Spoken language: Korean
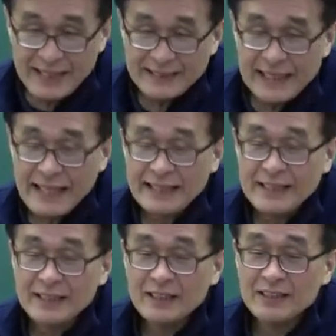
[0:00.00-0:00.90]

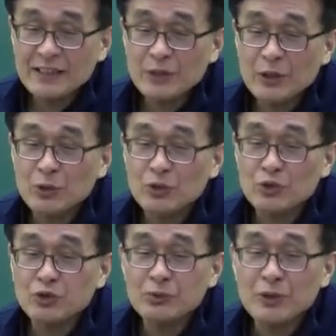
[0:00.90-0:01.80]
장기전세주택
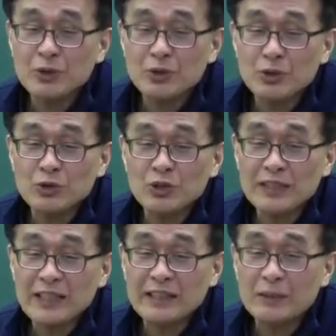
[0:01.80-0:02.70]
이것도 두 번 정도
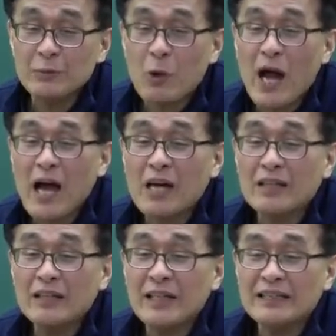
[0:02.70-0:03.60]
출제했는데 여러분 뭐
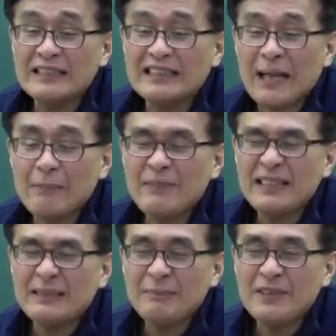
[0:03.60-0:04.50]
과거에는
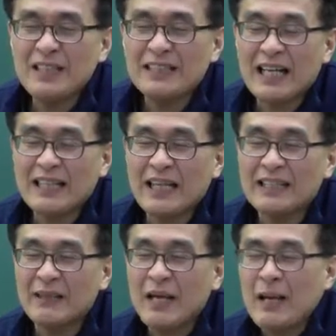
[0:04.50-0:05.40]
30년이라는
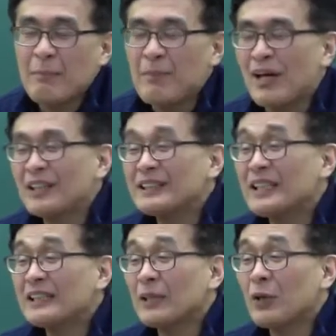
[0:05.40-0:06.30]
게 명시됐다.